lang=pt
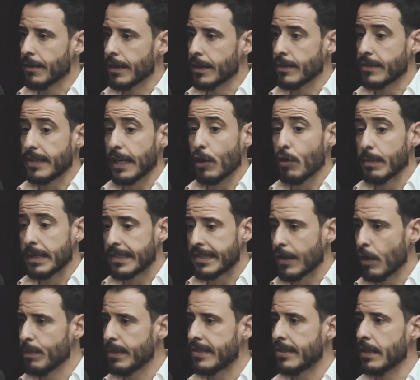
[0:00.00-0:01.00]
Então você tem que começar
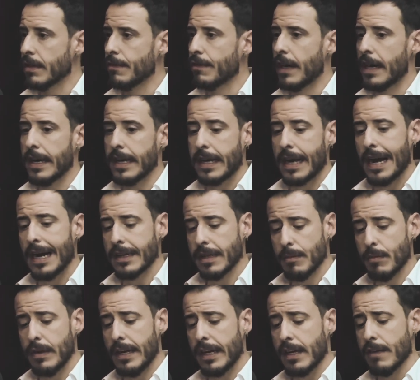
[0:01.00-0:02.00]
a observar e cada
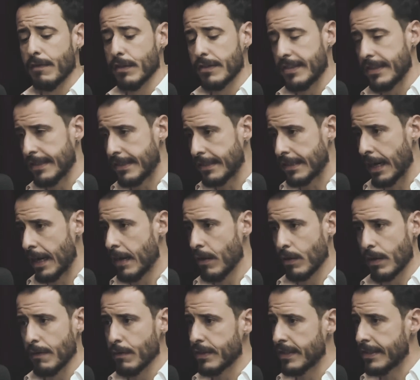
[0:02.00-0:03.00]
mulher que você sai ou
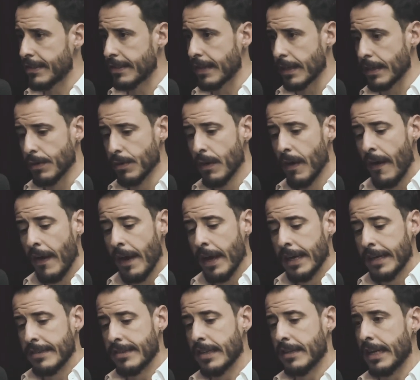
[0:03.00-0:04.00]
que você saiu,
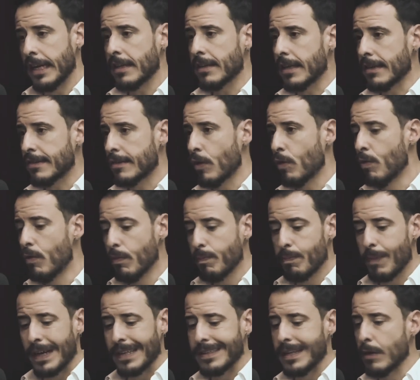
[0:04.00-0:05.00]
você tem que traçar algum
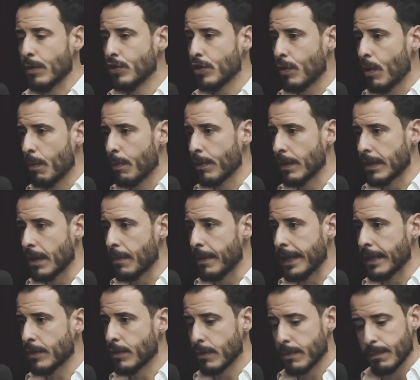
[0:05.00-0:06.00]
padrão de
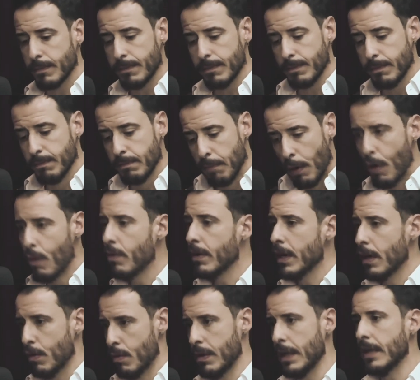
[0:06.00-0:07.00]
comportamento bom e
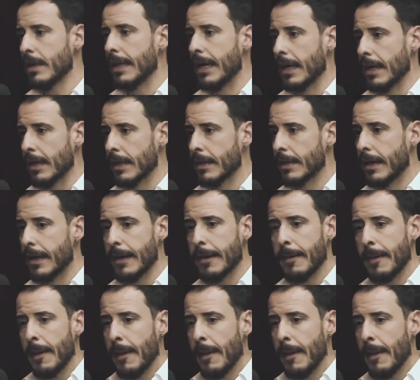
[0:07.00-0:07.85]
ruim dela, né?